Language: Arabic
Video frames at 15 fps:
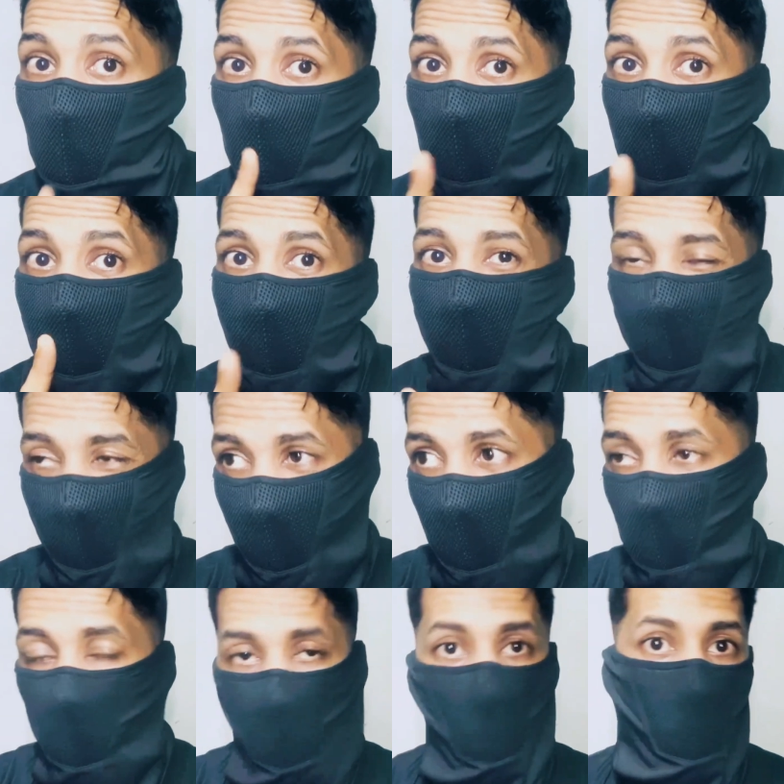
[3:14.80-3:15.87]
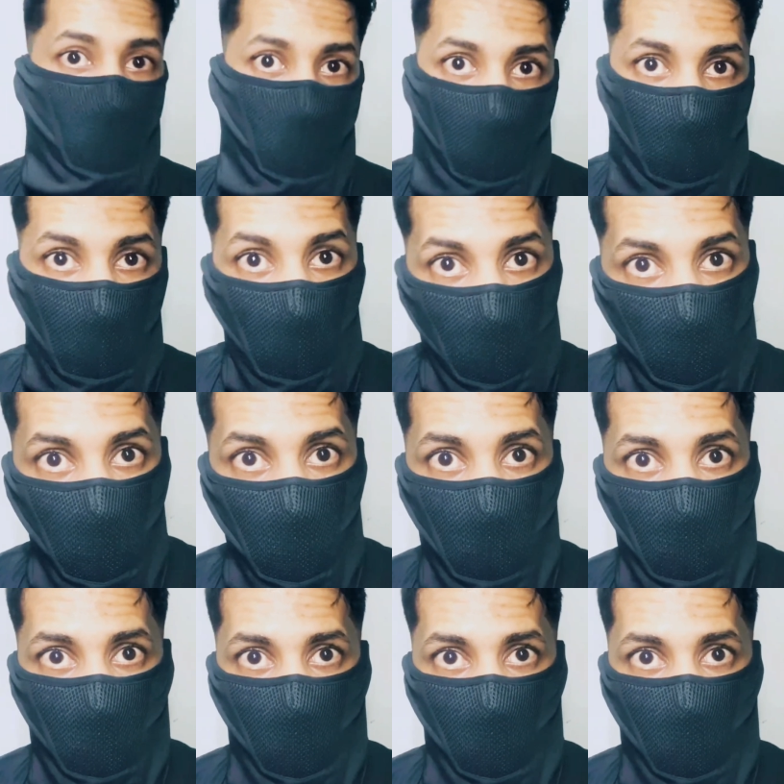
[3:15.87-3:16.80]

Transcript: علن عزيز والصع معاويه